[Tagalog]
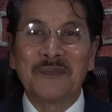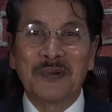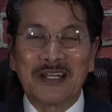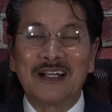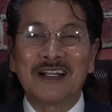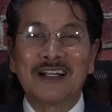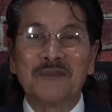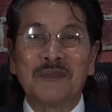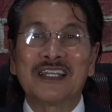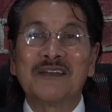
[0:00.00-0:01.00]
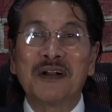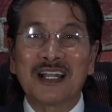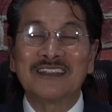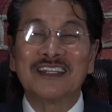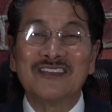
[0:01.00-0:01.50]
parang maging
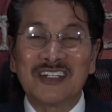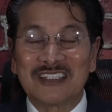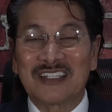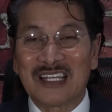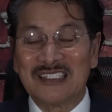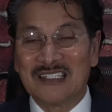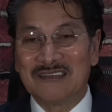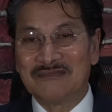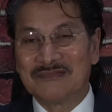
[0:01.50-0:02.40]
maganda yung entrada.